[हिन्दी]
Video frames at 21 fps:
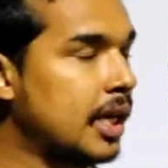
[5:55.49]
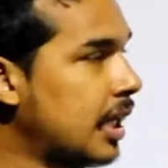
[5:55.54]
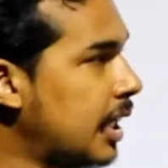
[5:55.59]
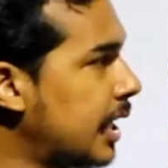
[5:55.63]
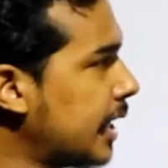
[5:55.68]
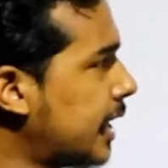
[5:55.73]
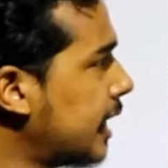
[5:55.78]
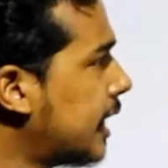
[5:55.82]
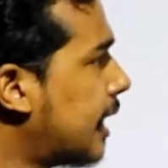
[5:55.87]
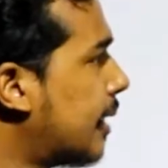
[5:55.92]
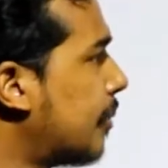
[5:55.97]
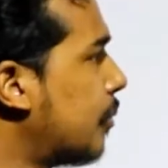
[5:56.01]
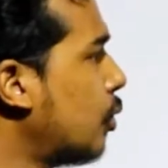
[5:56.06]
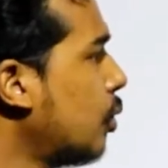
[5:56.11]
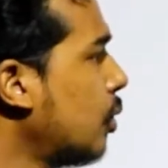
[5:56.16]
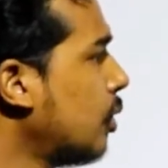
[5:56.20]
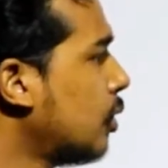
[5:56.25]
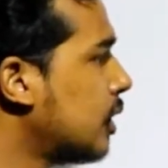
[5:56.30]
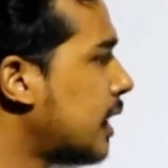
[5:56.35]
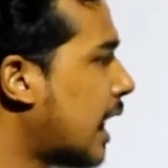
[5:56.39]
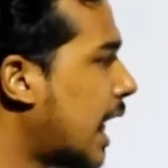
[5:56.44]
लेकिन हम
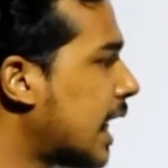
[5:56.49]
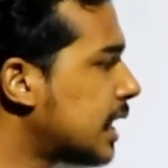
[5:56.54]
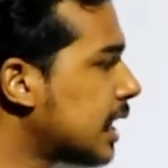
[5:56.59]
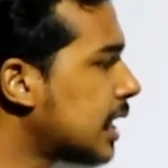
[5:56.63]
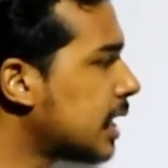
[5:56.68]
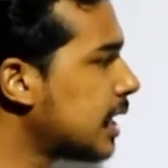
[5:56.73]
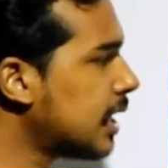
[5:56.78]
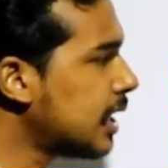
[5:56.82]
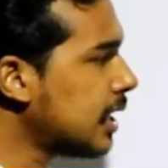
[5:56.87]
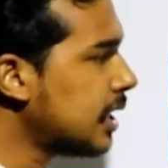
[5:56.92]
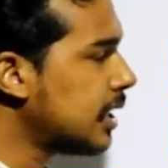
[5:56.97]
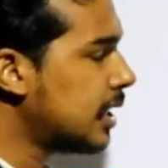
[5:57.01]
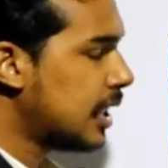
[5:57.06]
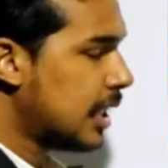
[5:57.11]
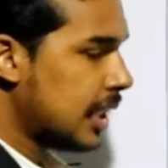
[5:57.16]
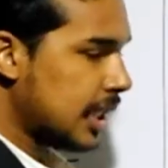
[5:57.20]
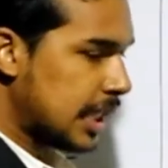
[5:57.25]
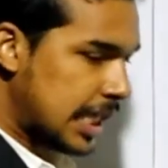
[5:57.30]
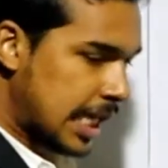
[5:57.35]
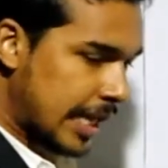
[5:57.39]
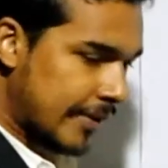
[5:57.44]
लोग याद रखना
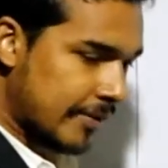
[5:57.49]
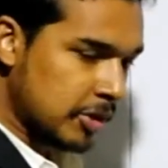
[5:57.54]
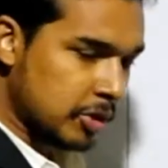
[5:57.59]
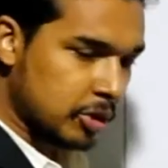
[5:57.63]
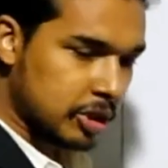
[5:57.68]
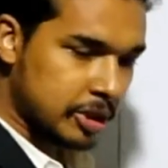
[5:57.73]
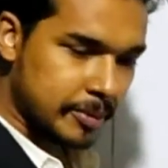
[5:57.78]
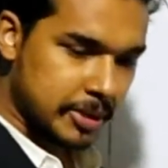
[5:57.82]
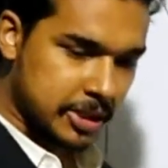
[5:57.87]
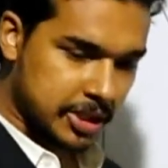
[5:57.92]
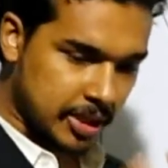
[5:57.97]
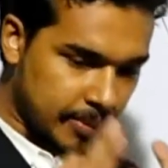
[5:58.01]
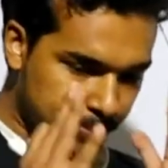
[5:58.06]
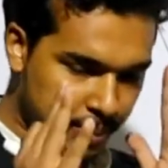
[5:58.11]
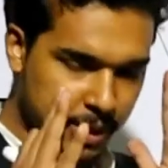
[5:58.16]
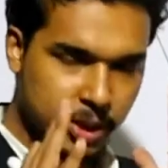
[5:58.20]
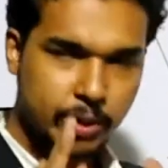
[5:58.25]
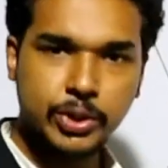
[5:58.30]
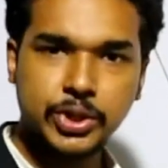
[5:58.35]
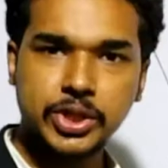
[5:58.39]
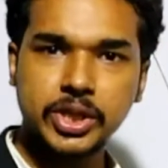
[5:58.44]
इलेवन ट्वेल्थ में जब
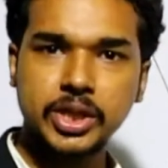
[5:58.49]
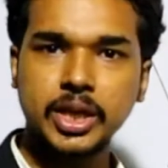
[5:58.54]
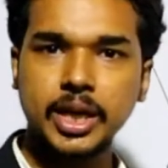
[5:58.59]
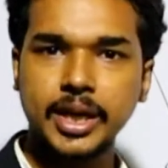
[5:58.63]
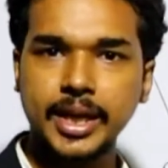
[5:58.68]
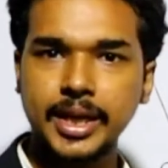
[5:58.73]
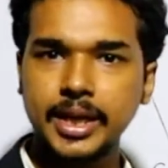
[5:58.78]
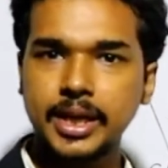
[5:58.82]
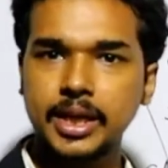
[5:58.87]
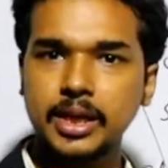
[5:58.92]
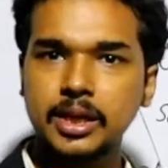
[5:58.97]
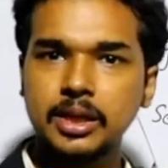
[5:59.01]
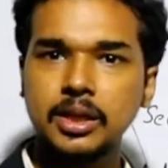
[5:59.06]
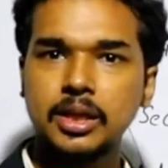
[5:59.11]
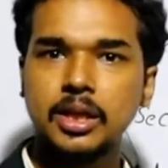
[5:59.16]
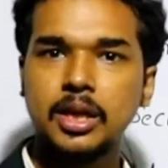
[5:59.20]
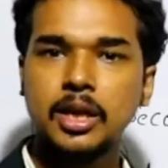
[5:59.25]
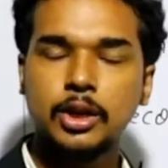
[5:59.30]
भी क्वेश्चन करेंगे ना